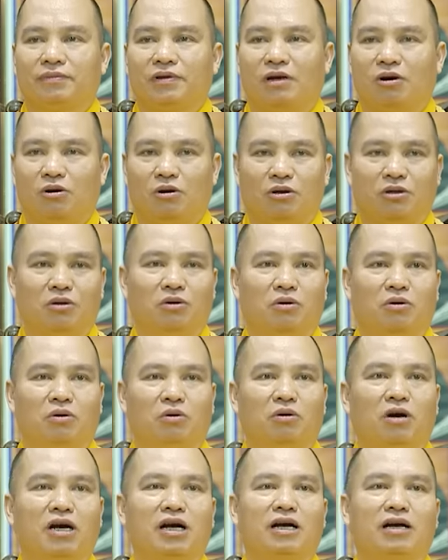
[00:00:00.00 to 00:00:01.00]
hội
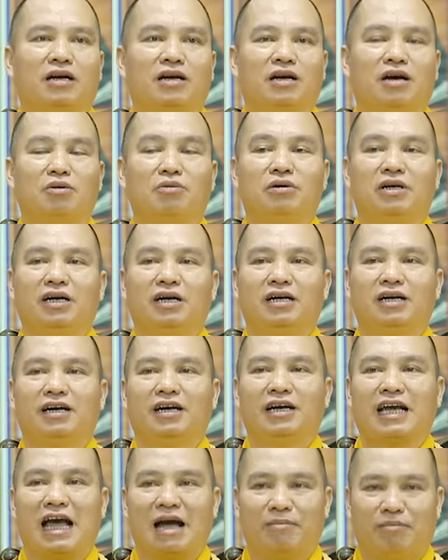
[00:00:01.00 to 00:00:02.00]
đủ công đức
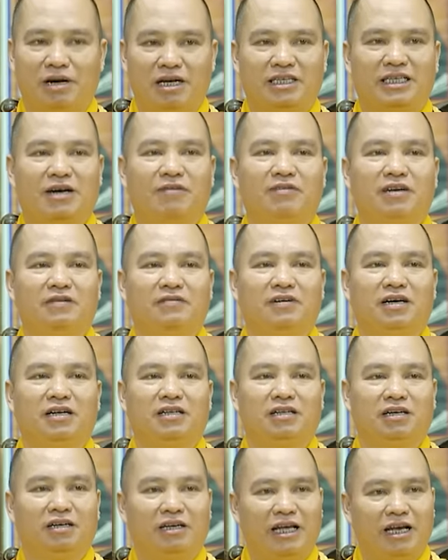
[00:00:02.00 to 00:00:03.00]
cả 16 vị vương
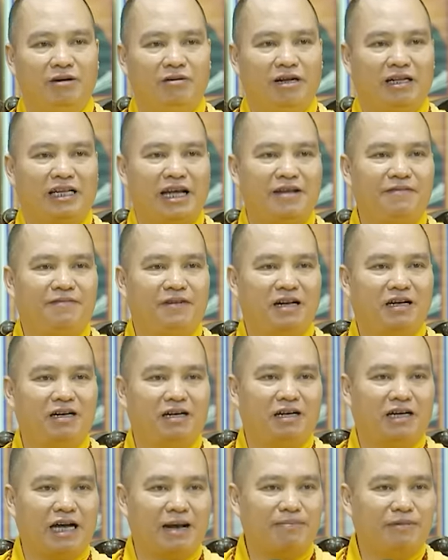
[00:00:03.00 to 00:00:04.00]
tử đều đã thành Phật
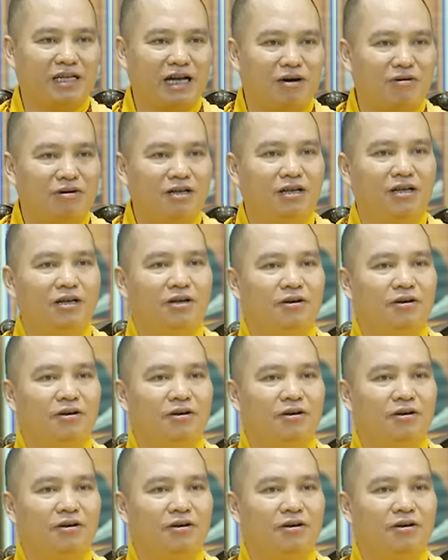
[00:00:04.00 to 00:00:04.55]
ở khắp trong